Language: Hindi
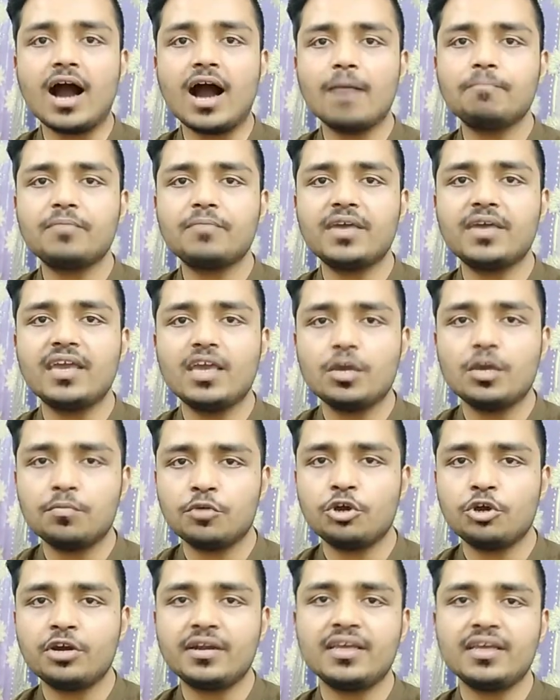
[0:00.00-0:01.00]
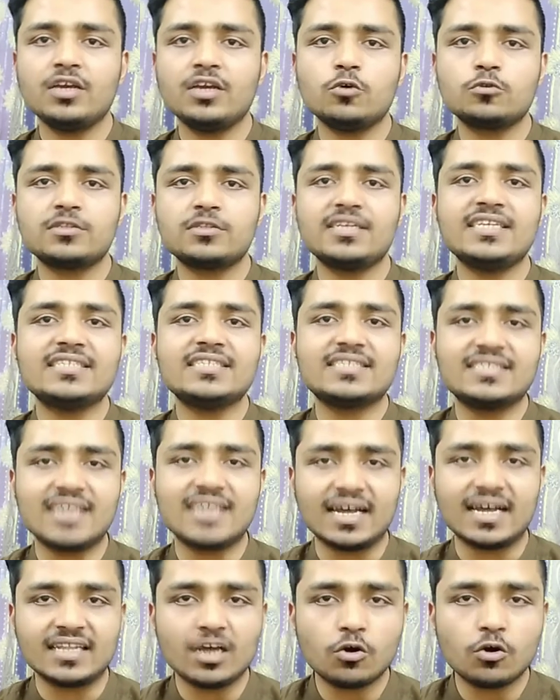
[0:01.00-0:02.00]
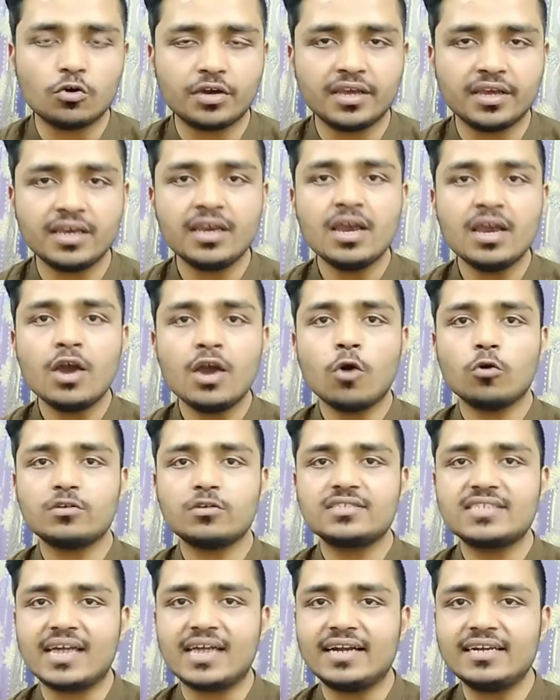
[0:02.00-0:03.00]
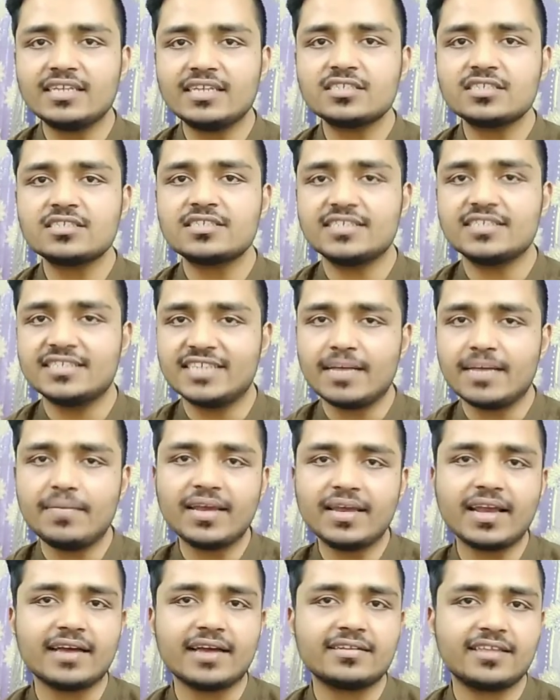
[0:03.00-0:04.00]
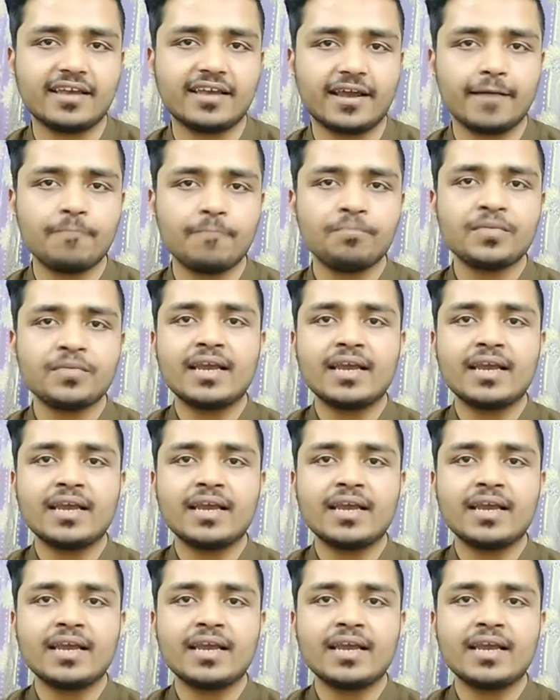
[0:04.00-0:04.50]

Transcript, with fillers: आपकी इम्यूनिटी उतनी ज़्यादा होगी और साइंटिस्ट ये भी कहते हैं